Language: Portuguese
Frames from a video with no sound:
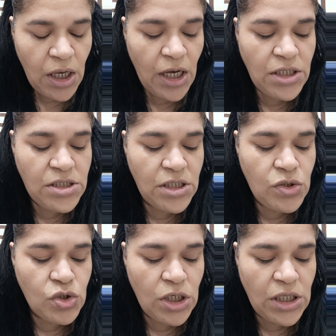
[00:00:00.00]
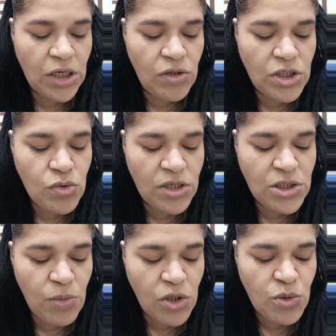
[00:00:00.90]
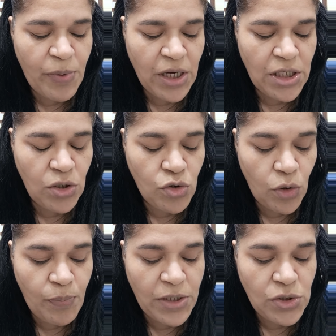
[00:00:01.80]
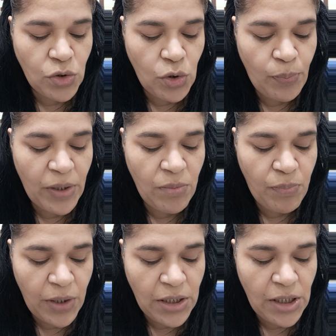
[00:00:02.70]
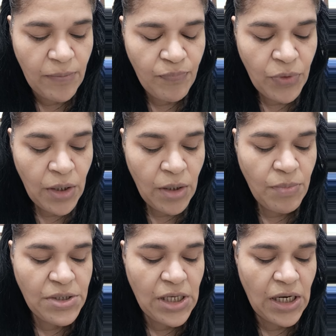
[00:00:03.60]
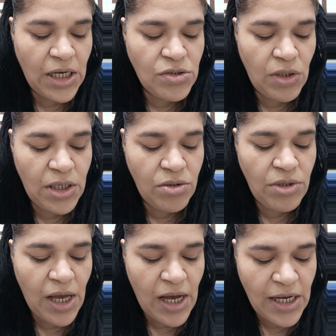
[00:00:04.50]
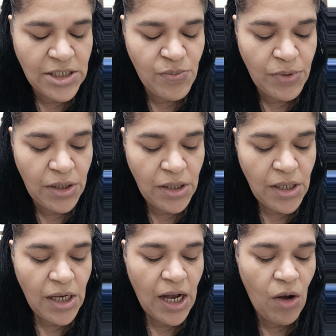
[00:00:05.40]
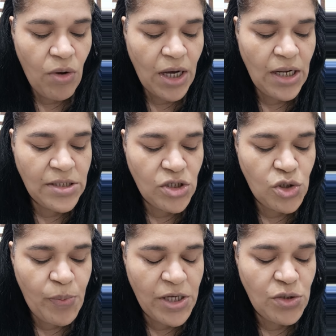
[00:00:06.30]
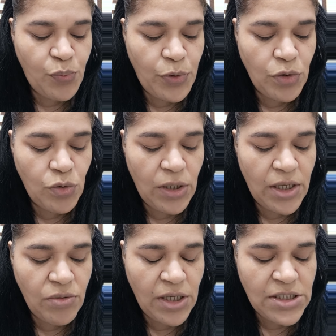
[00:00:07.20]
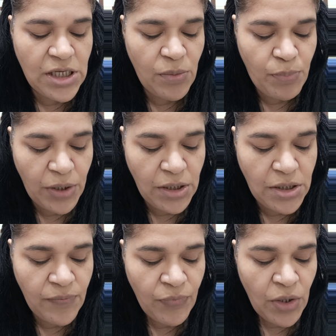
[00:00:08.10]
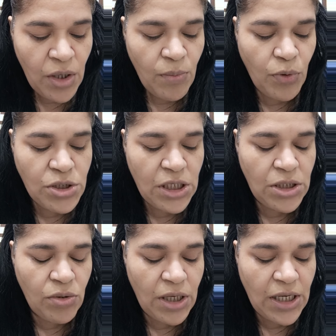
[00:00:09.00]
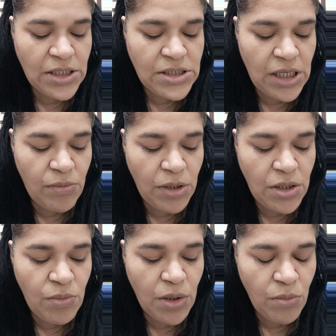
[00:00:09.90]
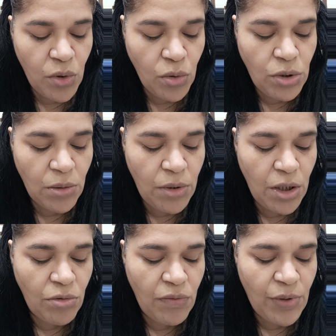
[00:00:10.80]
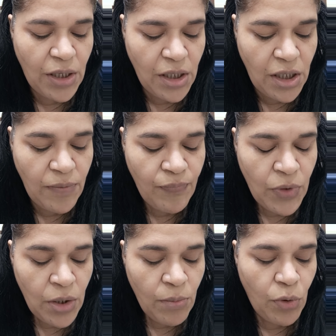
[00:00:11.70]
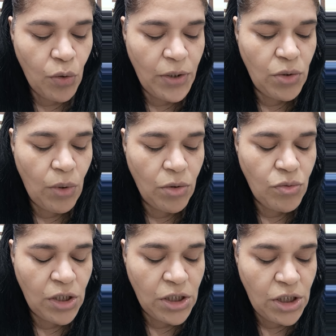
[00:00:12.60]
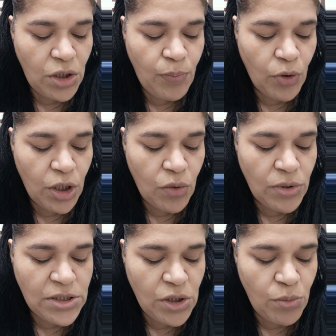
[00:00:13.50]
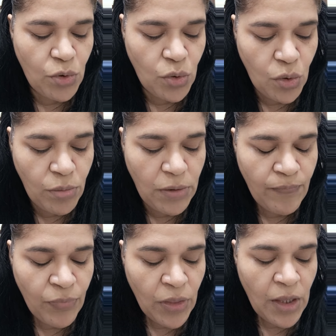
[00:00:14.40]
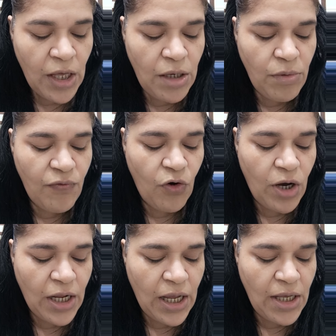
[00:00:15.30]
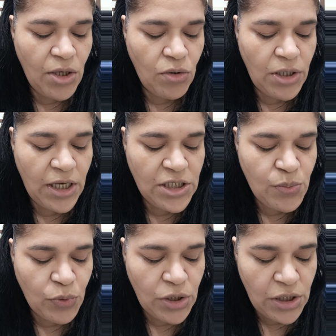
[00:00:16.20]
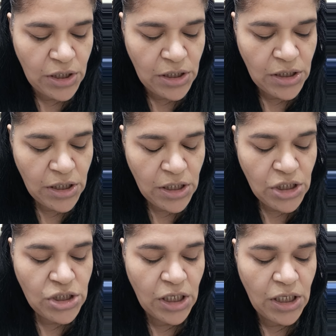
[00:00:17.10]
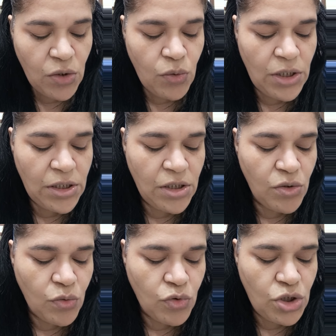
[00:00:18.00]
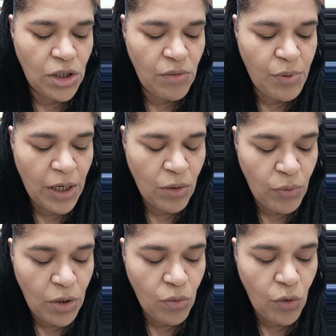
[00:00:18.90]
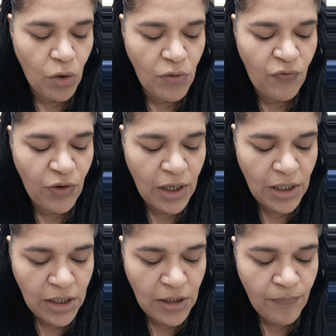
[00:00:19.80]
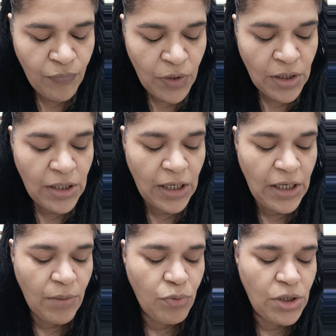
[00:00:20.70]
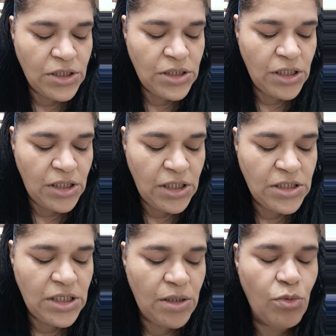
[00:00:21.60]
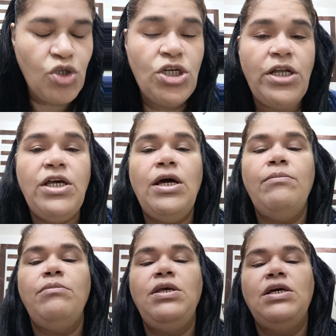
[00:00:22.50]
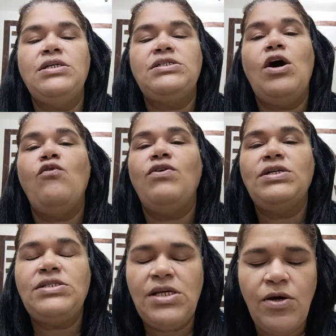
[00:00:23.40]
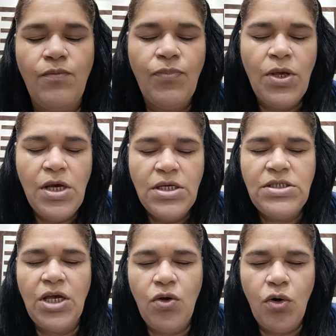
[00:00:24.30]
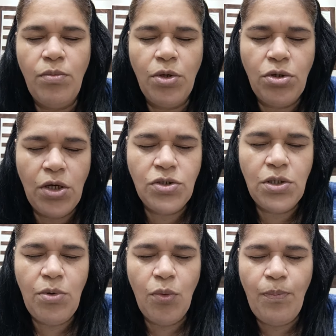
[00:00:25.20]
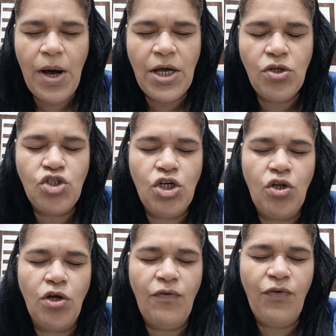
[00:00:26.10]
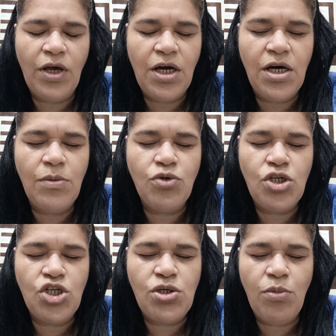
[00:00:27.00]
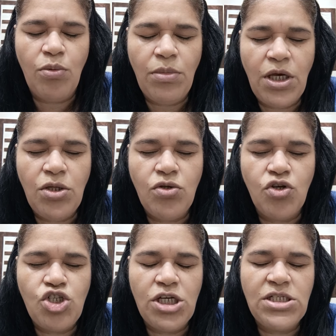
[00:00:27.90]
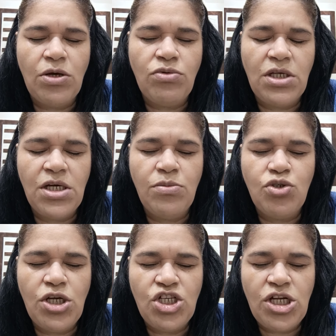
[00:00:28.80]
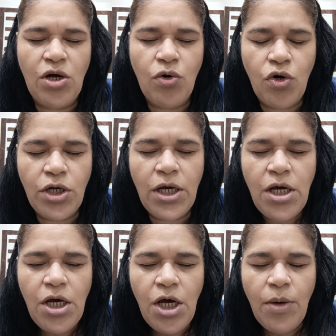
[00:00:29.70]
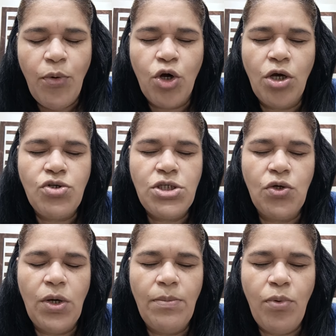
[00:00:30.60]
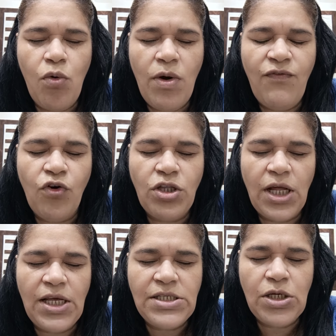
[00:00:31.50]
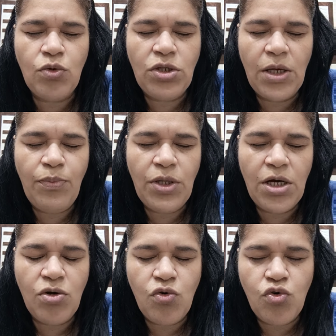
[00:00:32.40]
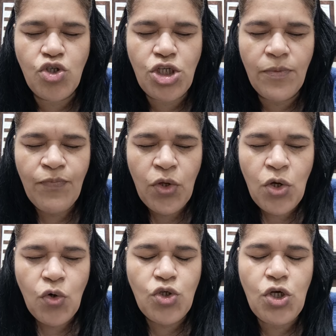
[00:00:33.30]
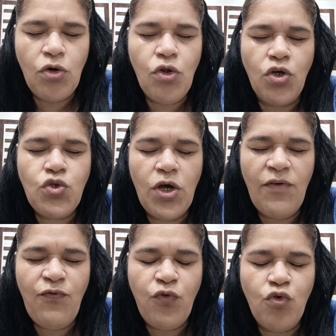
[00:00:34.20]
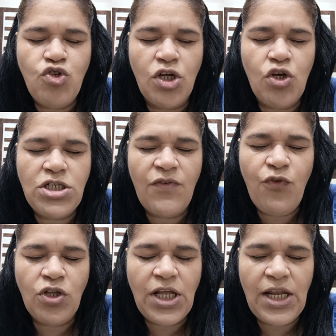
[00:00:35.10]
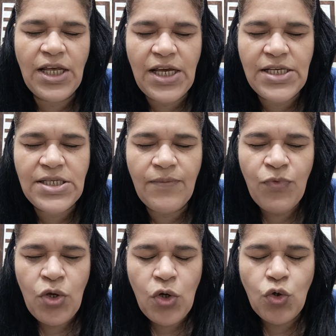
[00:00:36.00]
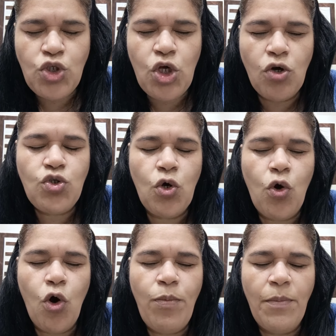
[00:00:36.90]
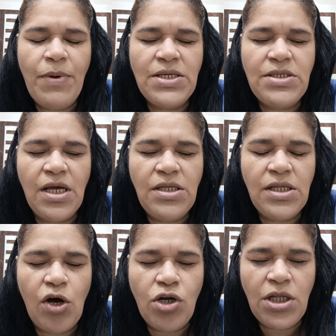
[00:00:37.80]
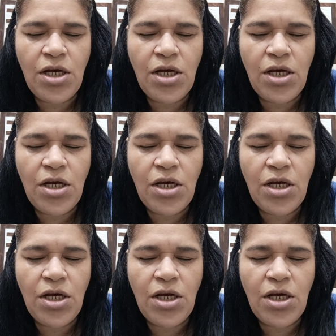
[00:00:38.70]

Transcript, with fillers: Eles te sustentarão nas suas mãos para que não tropeces com o teu pé em pedra. Pisarás o leão e a áspide, calcarás aos pés o filho do leão e a serpente. Pois que tu encarecidamente me amou, também eu livrarei. Poloei no alto retiro, porque conheceu meu nome. Ele me invocará e eu lhe responderei. Estarei com ele na angústia, livrá-lo-ei, o glorificarei. Dali abundância de dias e lhe mostrarei a minha salvação. Senhor, meu Deus e meu Pai, nós te glorificamos neste momento, nós te exaltamos nesta hora, porque o Senhor é bom, uma fortaleza no tempo da angústia. O Senhor é o nosso refúgio, a nossa fortaleza. O Senhor é o socorro bem presente na hora da